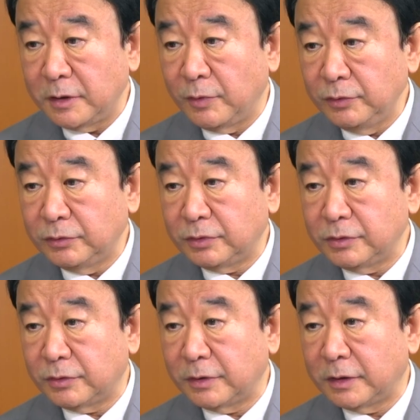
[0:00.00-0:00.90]
に本当に
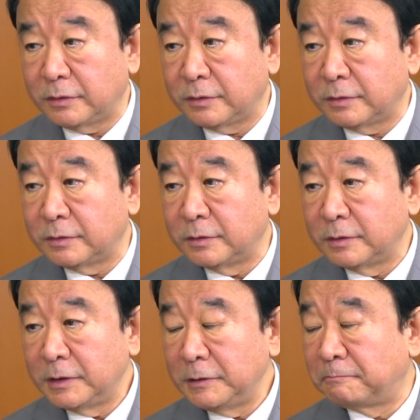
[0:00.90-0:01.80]
これ
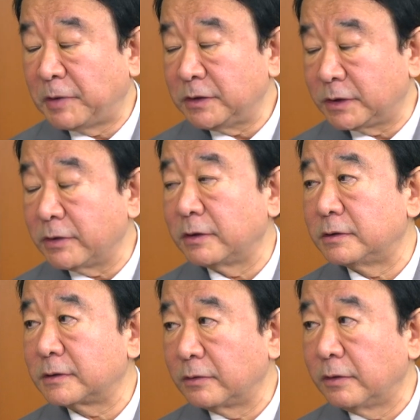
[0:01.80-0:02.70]
いっぱい行ったわけで
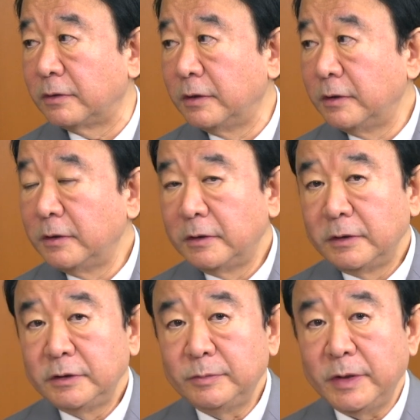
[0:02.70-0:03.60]
すけど、
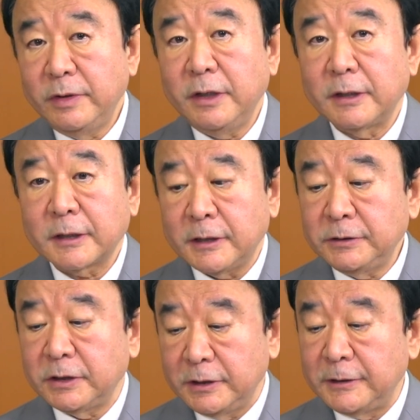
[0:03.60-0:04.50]
今はか
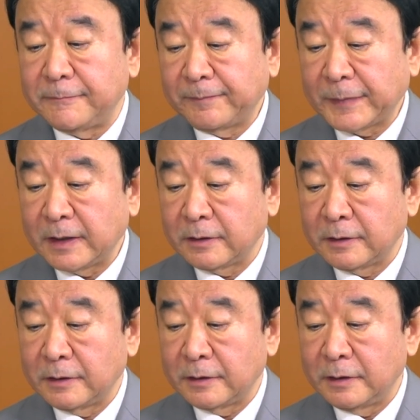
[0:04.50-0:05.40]
なり
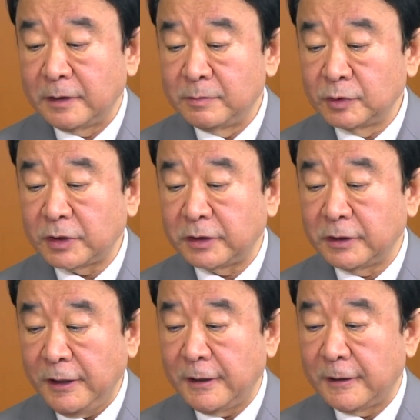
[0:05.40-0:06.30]
部隊
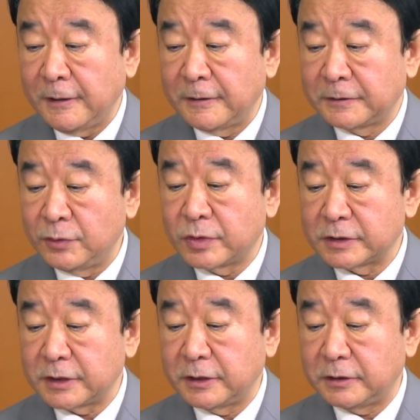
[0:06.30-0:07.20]
が強化
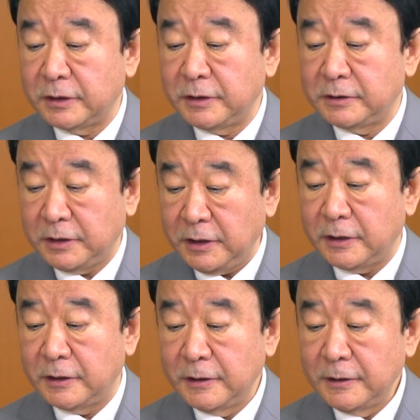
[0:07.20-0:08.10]
されてい
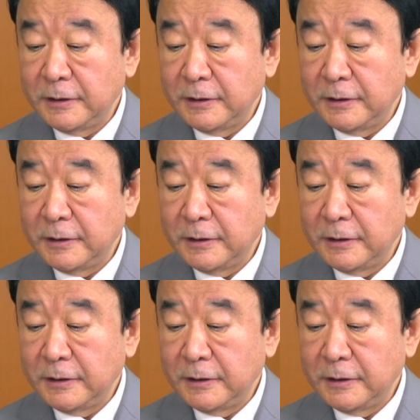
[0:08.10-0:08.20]
て、